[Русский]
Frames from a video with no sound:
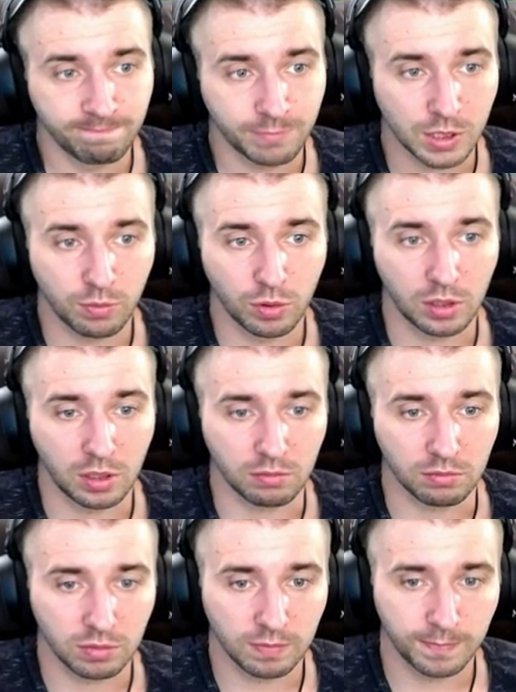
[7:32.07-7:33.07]

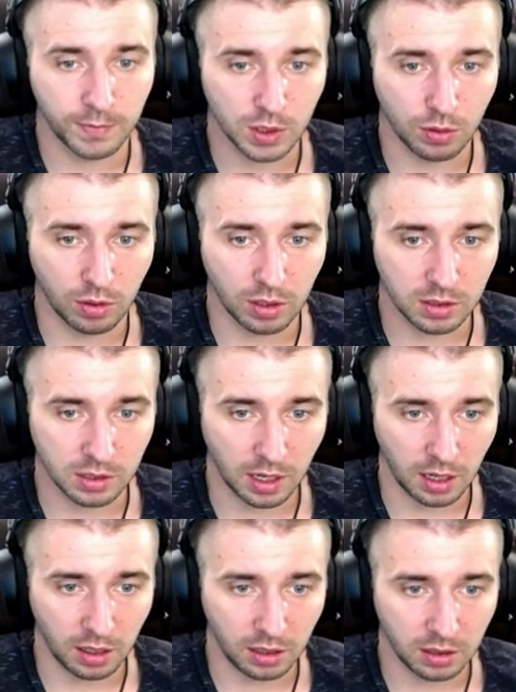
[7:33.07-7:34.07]
Посмотрим. Сколько
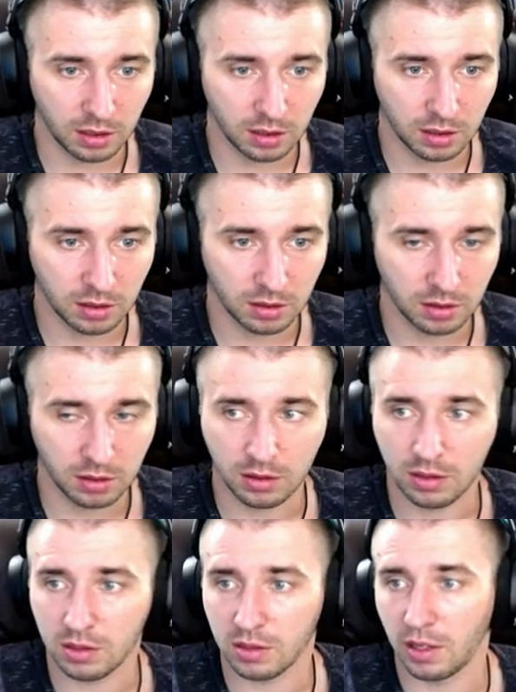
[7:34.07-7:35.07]
целей,
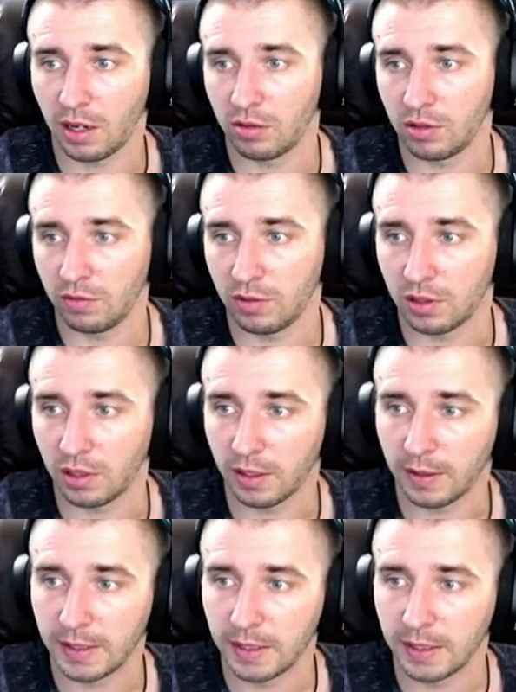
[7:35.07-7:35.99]
не знаю, не видно.